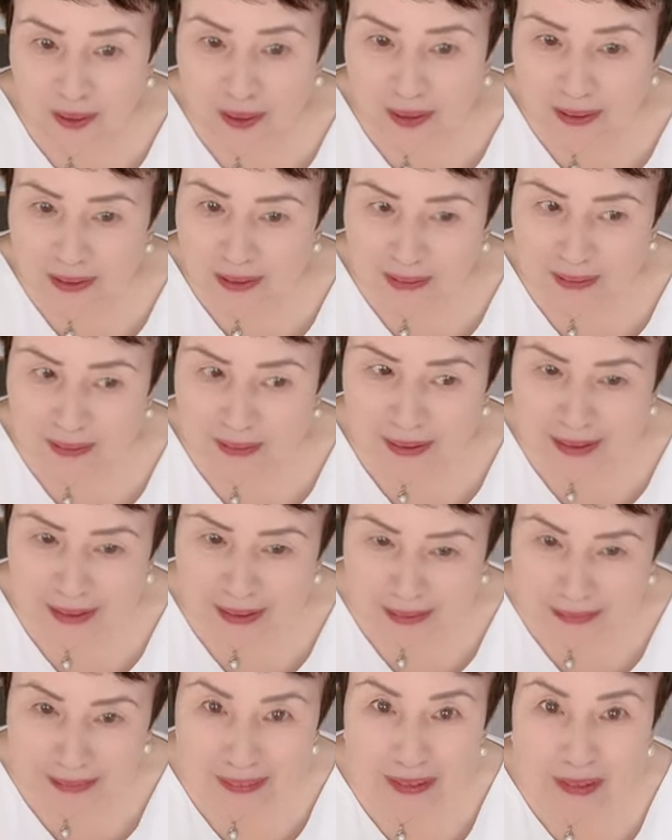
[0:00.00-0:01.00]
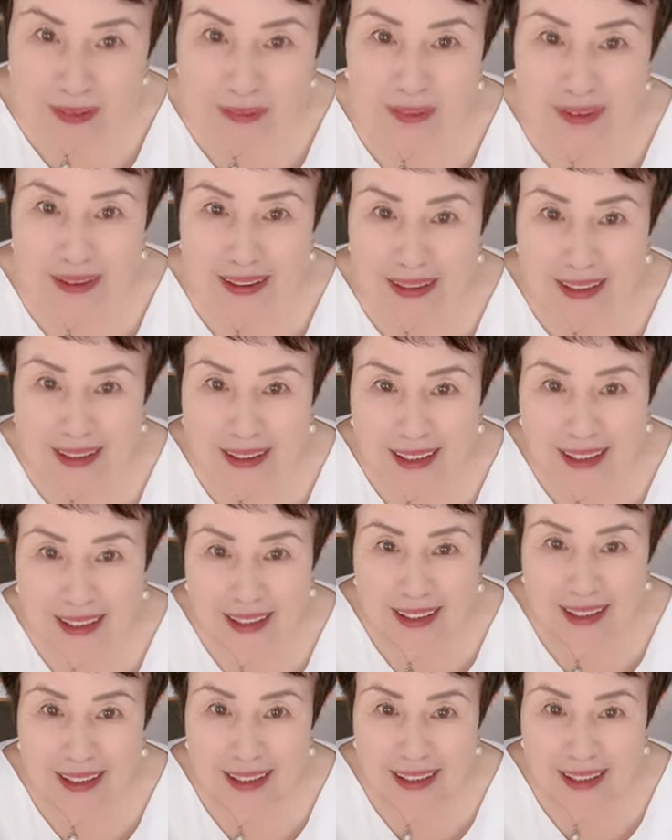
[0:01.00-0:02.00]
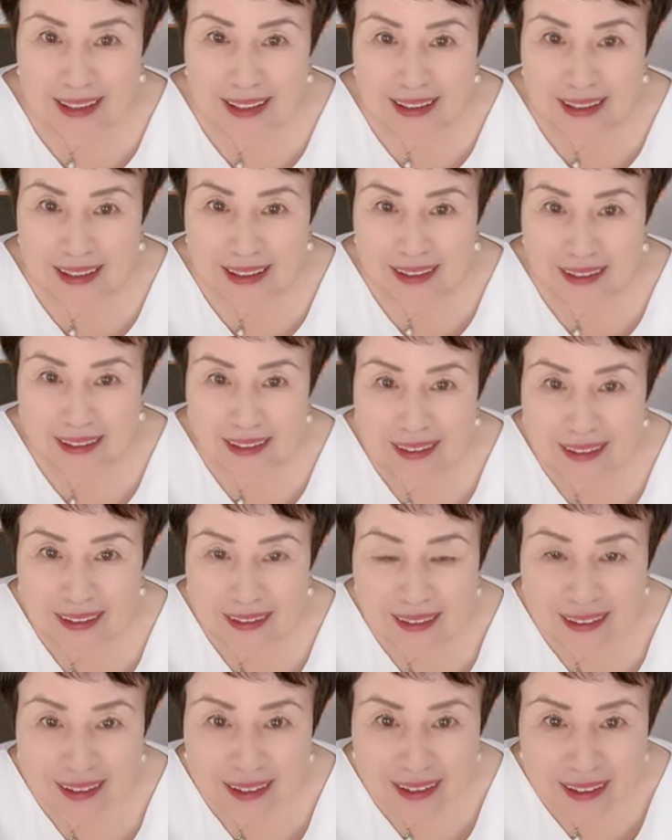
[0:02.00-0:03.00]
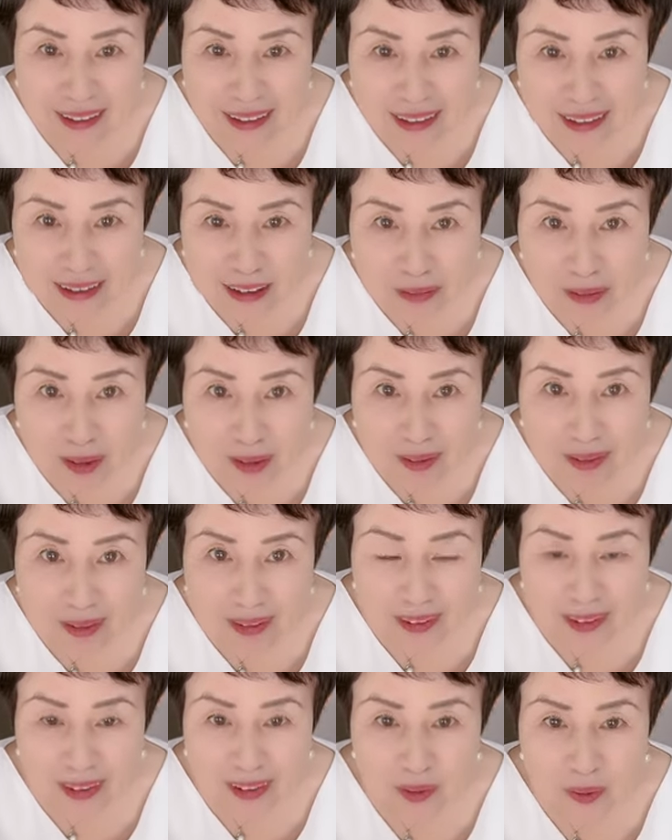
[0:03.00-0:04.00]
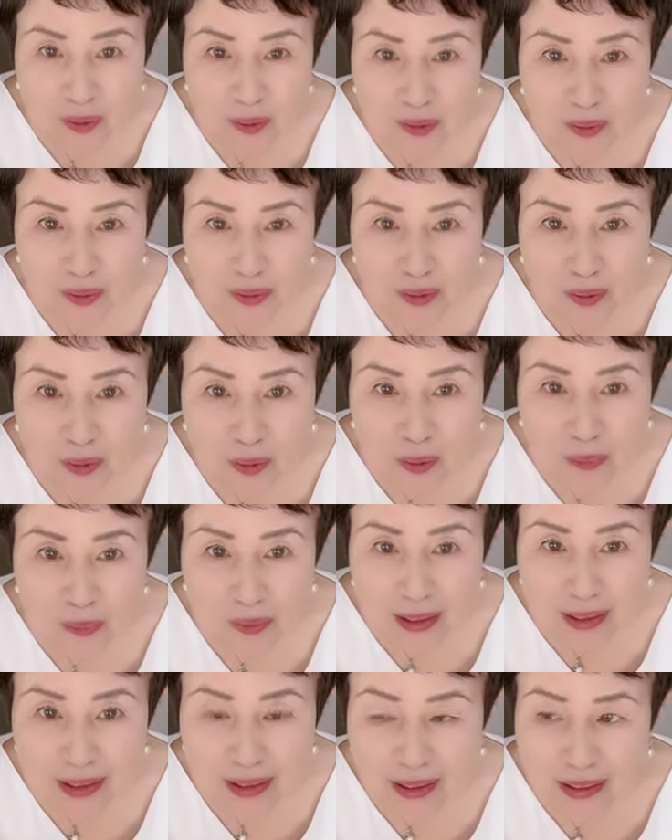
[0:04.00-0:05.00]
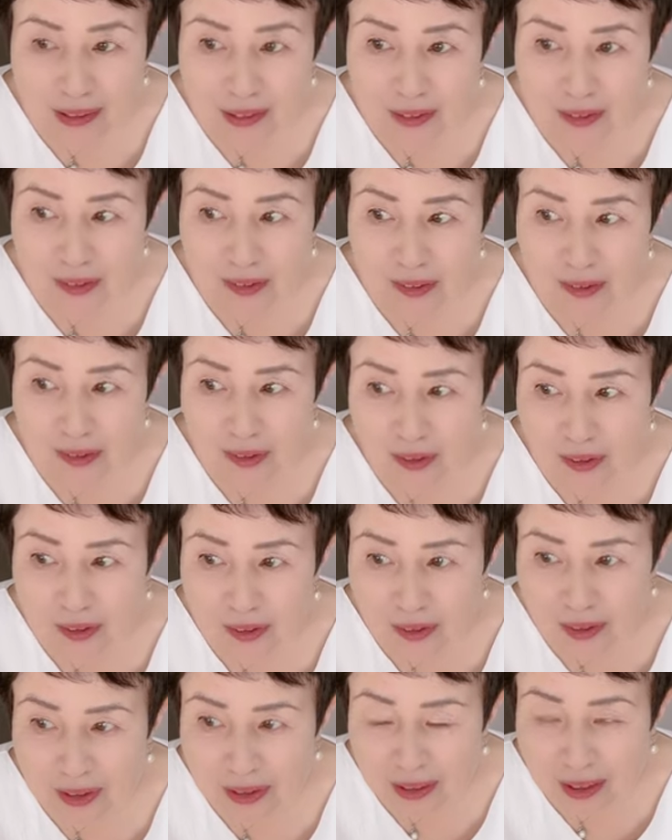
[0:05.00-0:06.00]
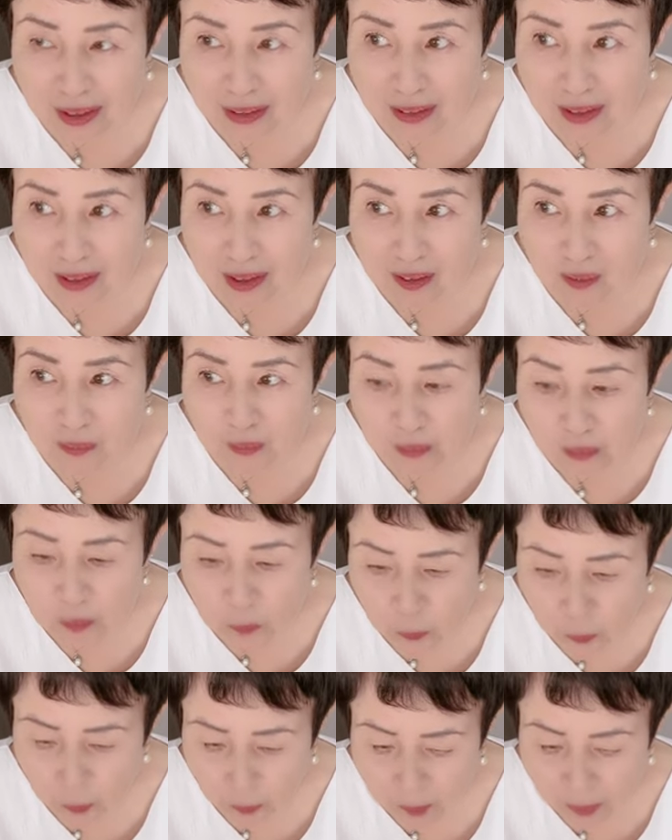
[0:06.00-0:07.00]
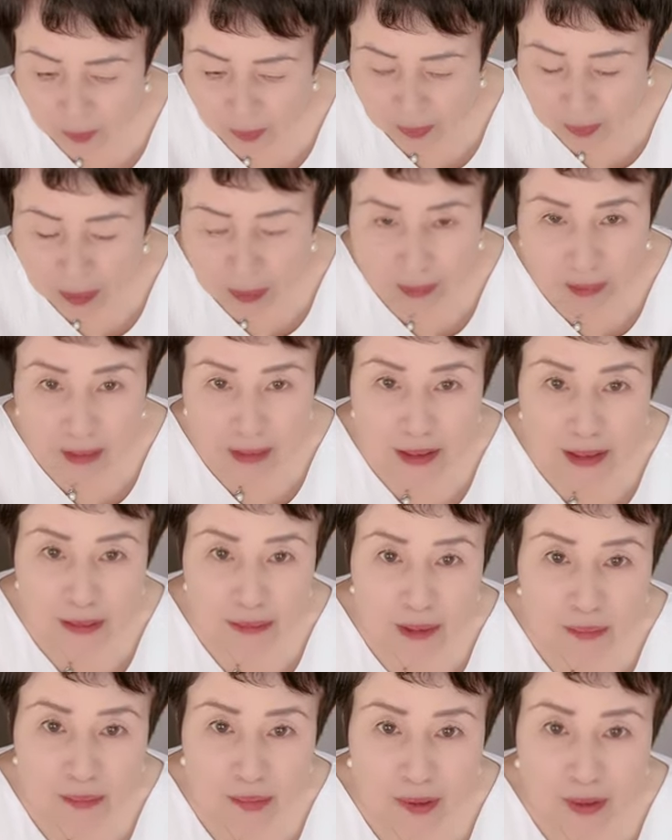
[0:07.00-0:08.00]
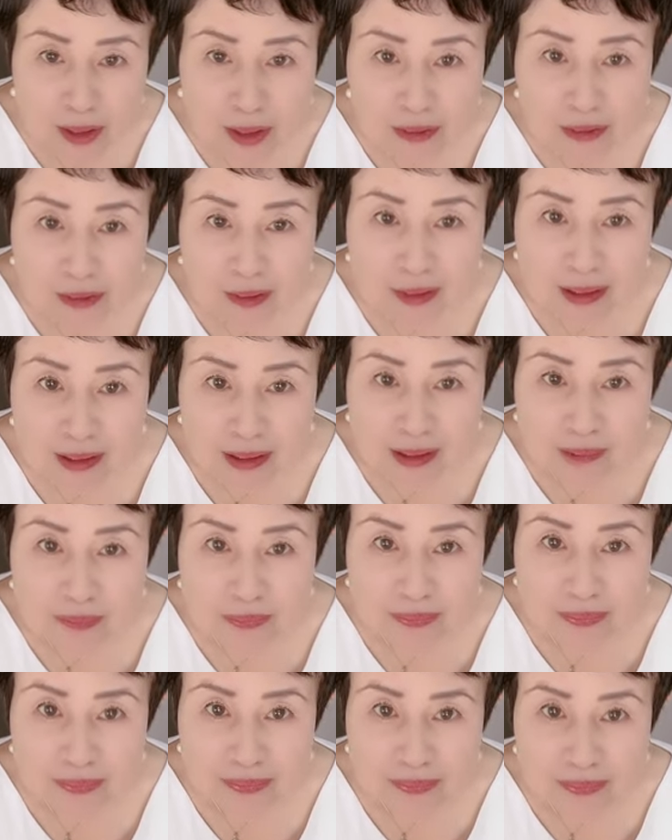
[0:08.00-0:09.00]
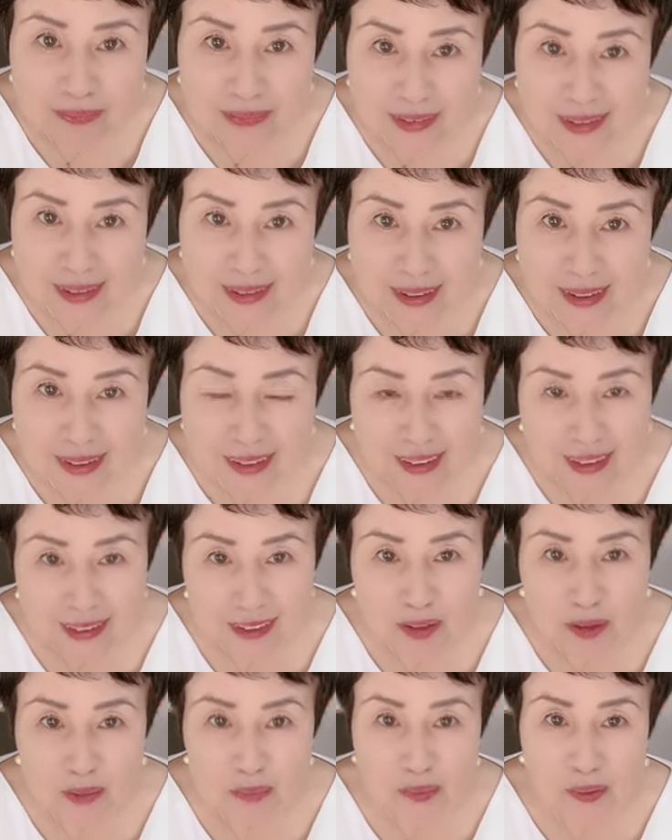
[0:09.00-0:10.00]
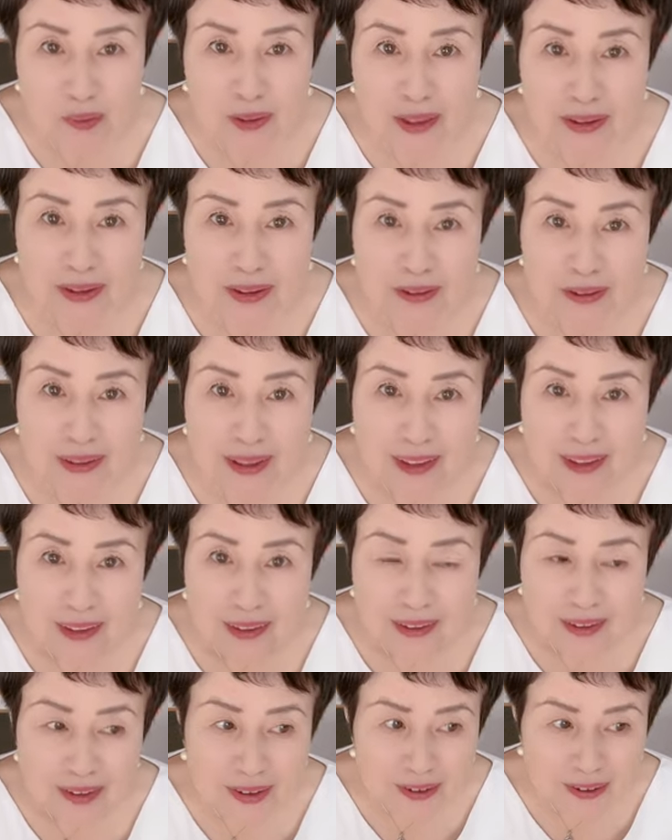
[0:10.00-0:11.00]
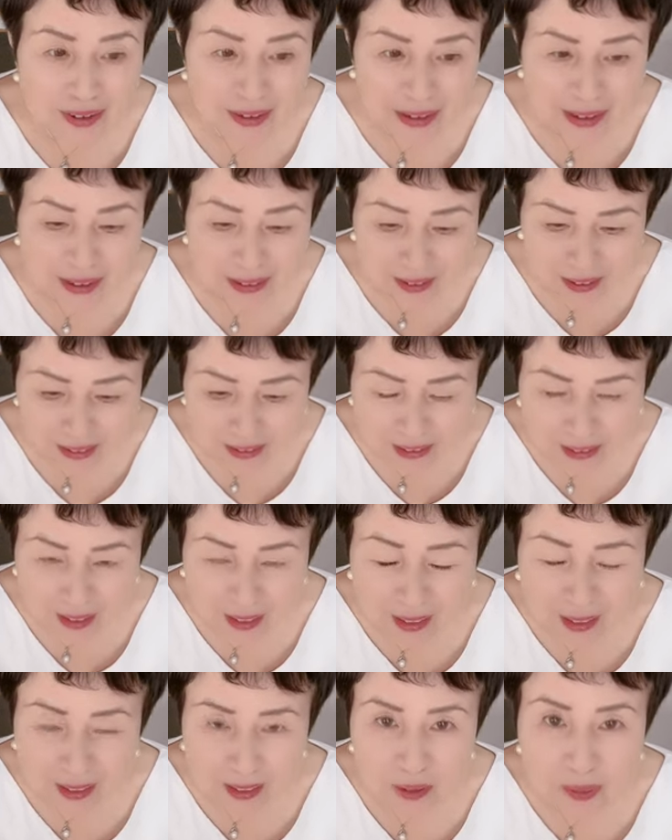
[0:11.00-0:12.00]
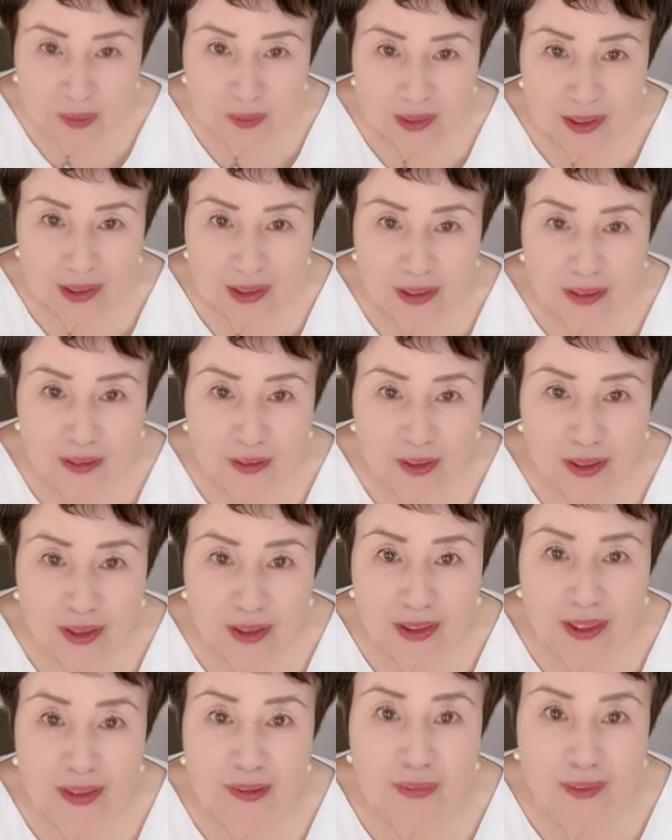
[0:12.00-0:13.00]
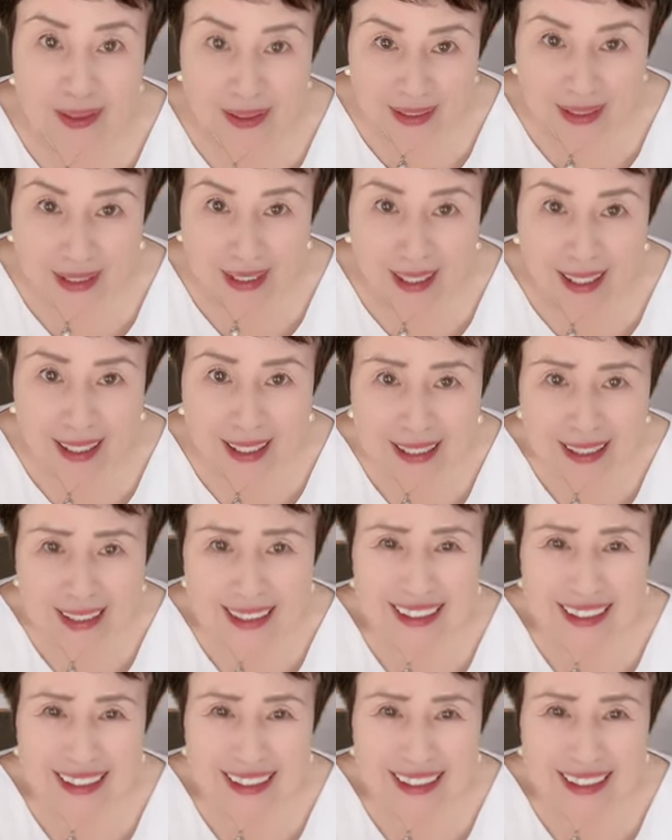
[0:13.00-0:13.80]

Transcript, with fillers: ちょっと上がってるん違うと思ってねね誰が一番このお米がない騒動になって誰が一番儲かるのかなじゃあその儲かる人が後ろで何かこう糸引いてんのかな